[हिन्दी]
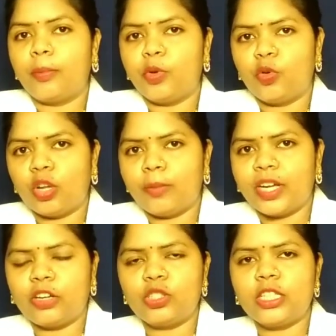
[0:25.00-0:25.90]

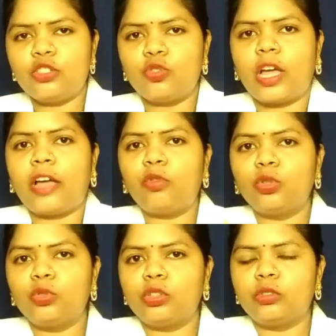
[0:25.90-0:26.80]
म्यूकोरमाइकोसिस जो है वो
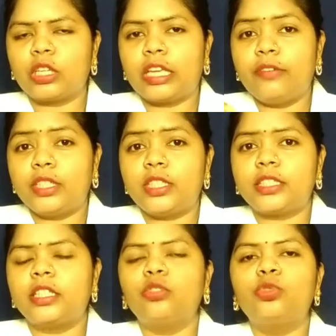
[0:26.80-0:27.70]
की वजह
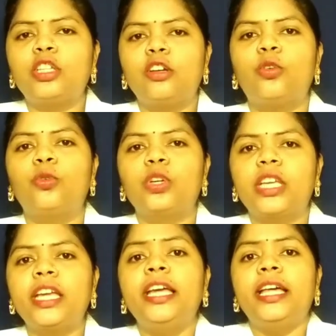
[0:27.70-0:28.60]
से दूसरे लोगों
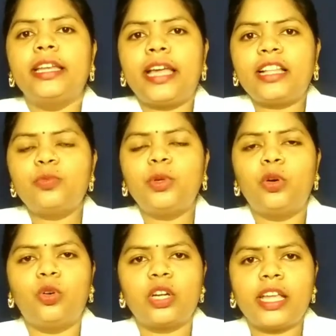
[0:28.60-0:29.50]
की डेथ भी
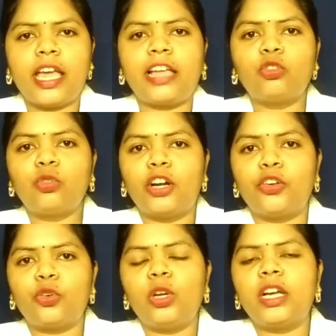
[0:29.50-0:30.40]
हो रही है तो
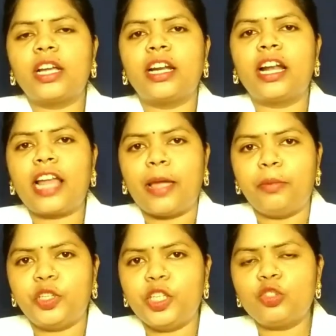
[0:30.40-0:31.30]
कंट्रोल करना
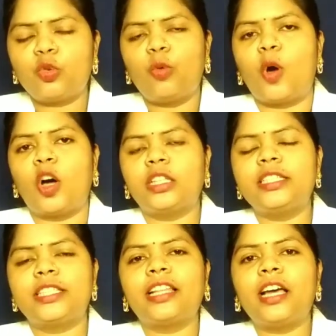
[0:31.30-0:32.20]
डायबिटीज़ को बहुत
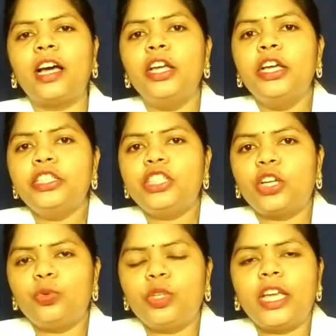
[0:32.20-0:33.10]
ही ज़्यादा
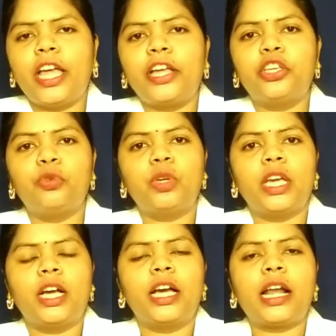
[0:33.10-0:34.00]
ज़रूरी है क्योंकि
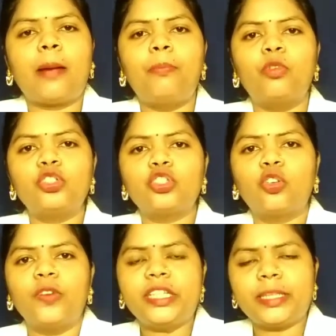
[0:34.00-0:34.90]
अगर आप पोस्ट
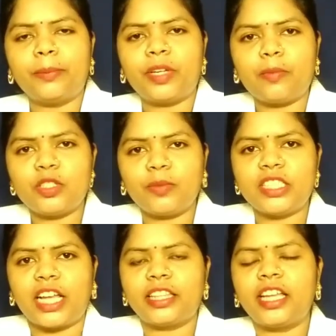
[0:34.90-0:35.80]
कोविड सिम्टम्स में
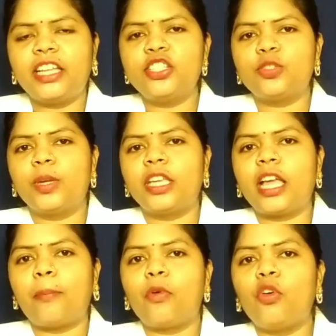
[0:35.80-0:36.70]
जाते हैं जिसमें कि
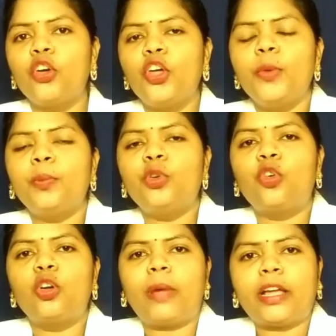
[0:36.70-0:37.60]
आपको
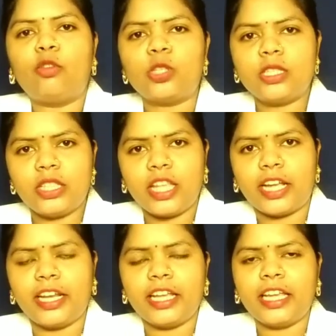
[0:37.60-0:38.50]
म्यूकोरमाइकोसिस
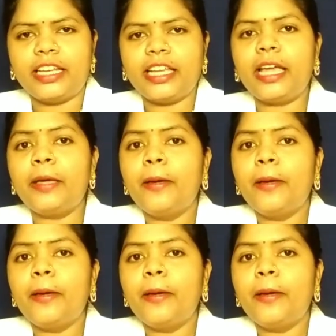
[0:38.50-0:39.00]
देखने के लिए